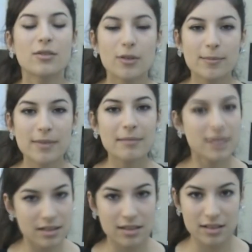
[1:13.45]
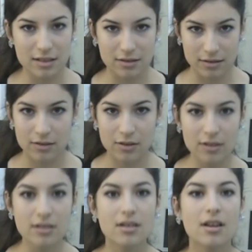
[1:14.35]
Toplam 40 iş
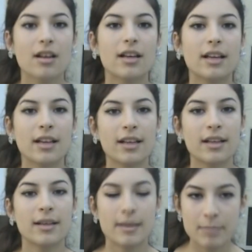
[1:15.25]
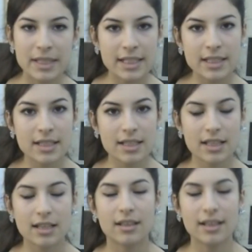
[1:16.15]
günüdür. Ee, birinci,
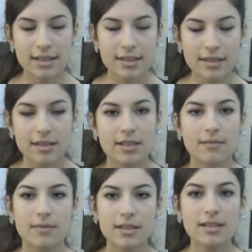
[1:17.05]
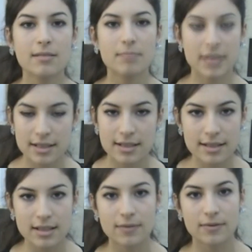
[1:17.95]
ilk stajımız
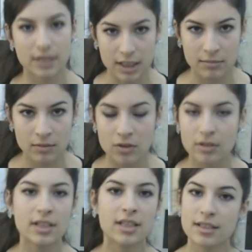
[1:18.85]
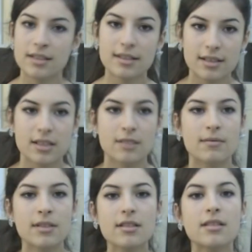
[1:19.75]
birinci sınıfta 20 gün, ikinci
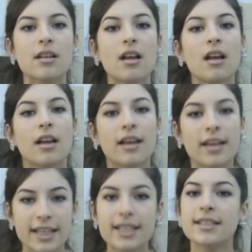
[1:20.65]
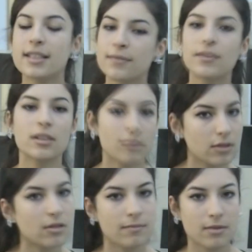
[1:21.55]
stajımız e, ikinci sınıfta
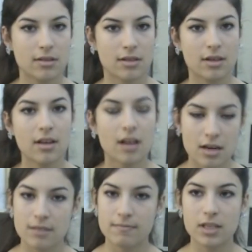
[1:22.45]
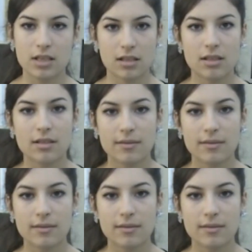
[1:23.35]
20 gün olmak üzere ayrılmıştır.